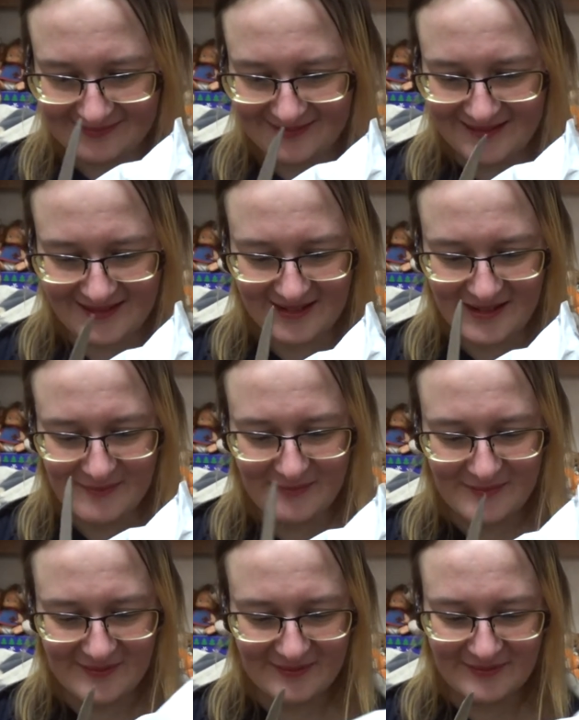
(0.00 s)
Я там
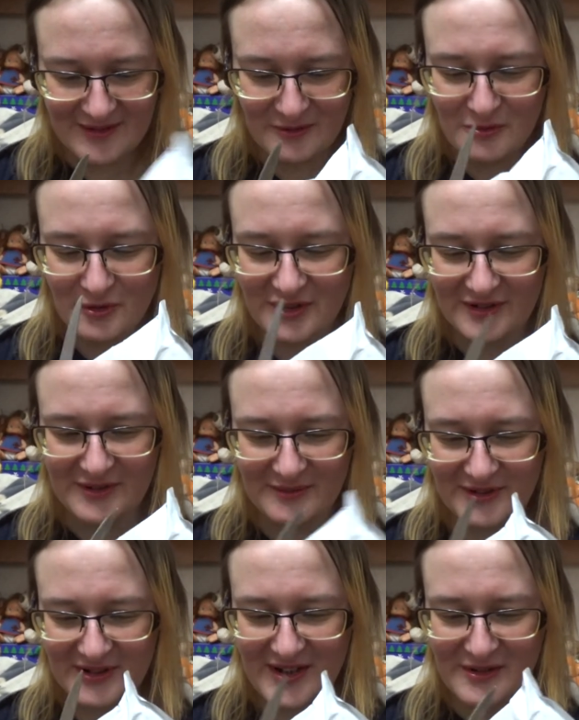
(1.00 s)
на кухне
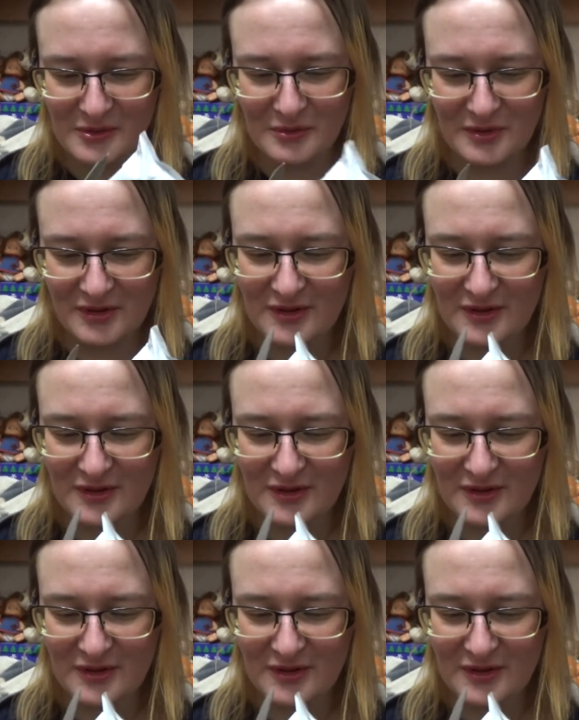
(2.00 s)
зависаю и